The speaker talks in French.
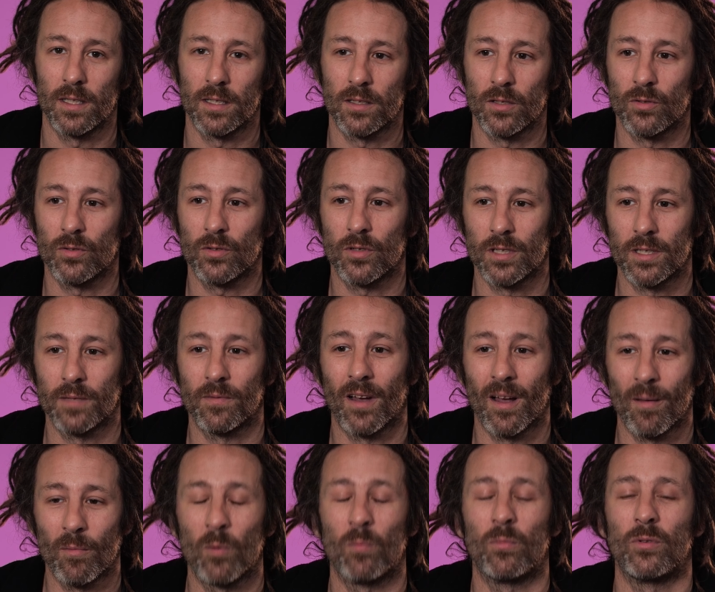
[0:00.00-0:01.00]
C'est juste que j'ai
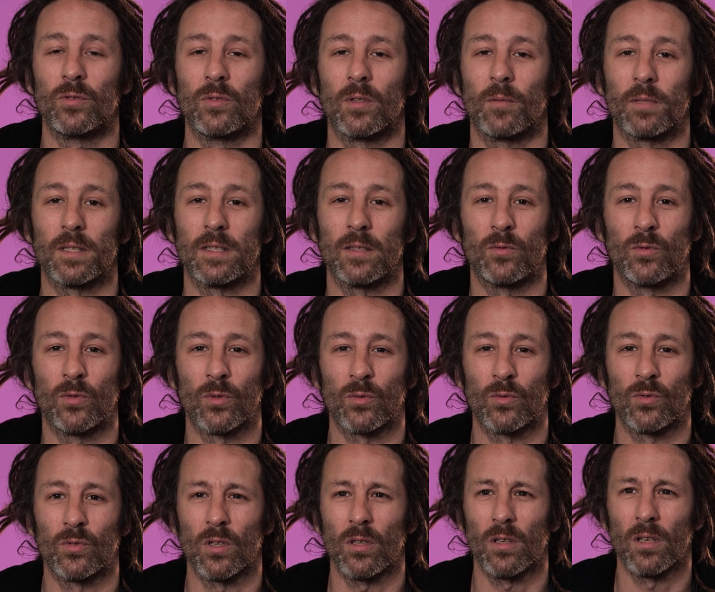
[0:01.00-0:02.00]
vraiment besoin de passer du temps
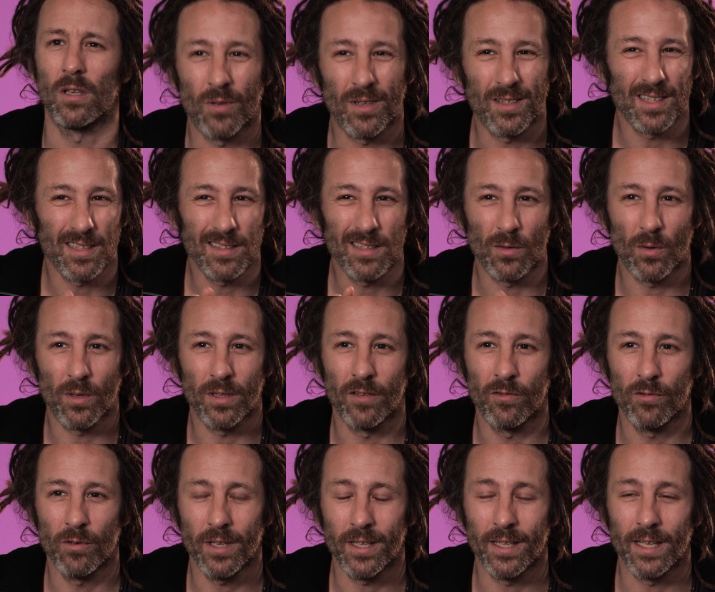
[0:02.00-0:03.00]
tout seul. Je crois que ça c'est trois
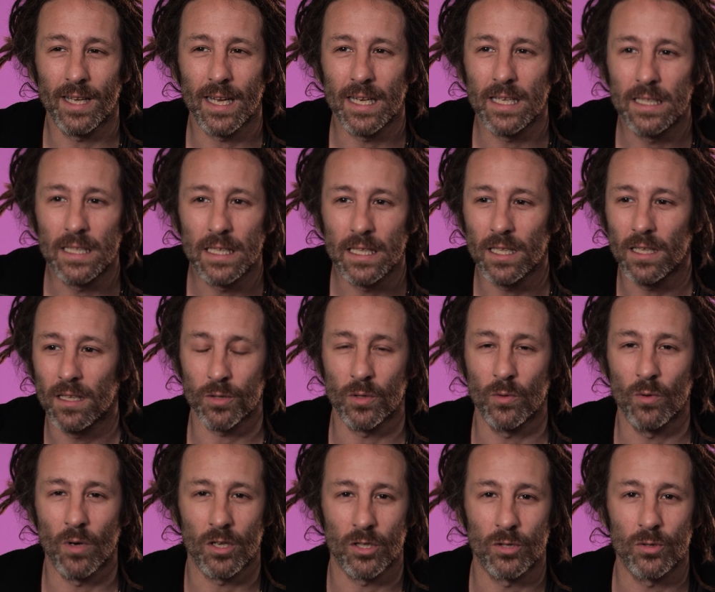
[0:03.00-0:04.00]
défauts et des qualités. Je suis
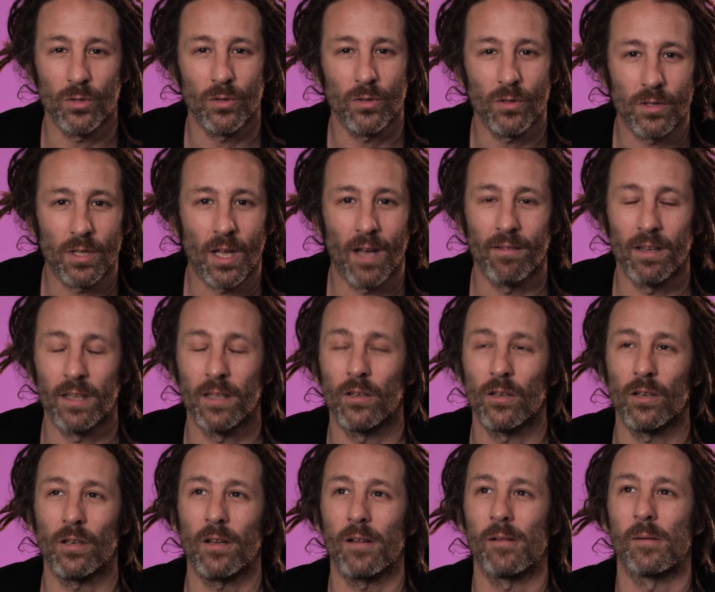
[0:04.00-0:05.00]
courageux,
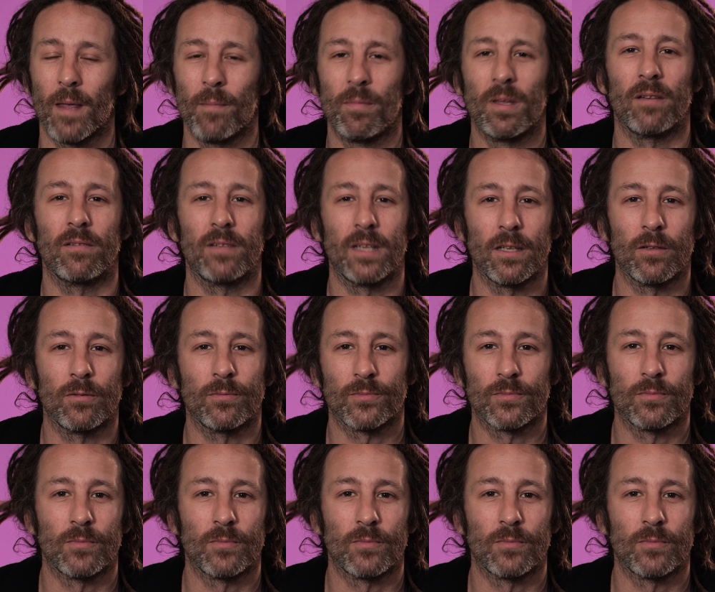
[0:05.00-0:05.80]
travailleur et bienveillant.